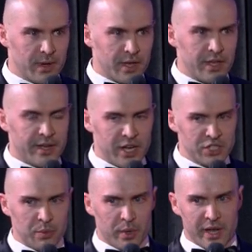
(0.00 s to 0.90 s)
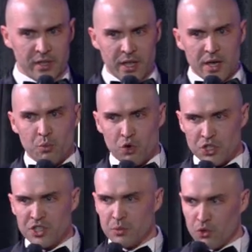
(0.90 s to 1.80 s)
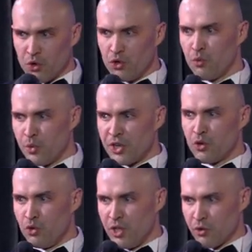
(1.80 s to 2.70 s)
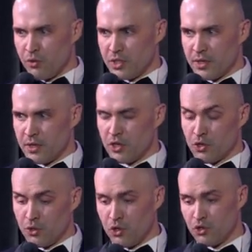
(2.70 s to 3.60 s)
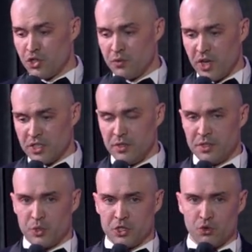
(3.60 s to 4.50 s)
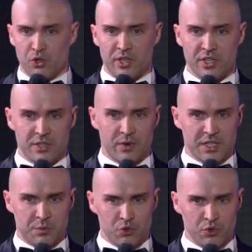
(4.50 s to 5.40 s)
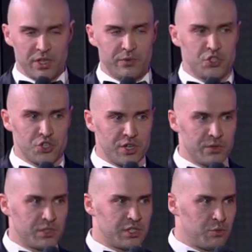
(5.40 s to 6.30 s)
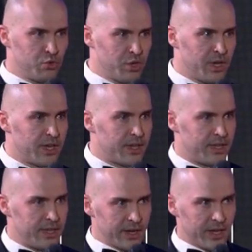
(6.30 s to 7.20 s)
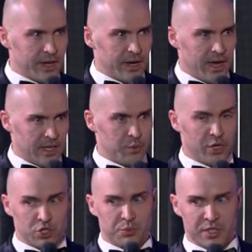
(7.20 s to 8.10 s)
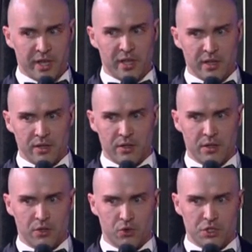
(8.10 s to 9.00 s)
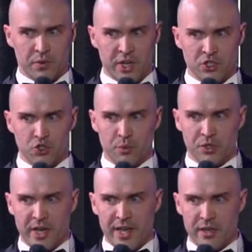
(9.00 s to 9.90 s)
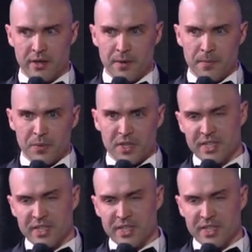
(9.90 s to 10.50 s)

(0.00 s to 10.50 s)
И, конечно, аппарат может немного ее подрегулировать, что тоже очень важно. Ведь процедура длится 20 минут, и в течение 20 минут энергия, она подается постоянно. То есть важно, чтобы ткани, с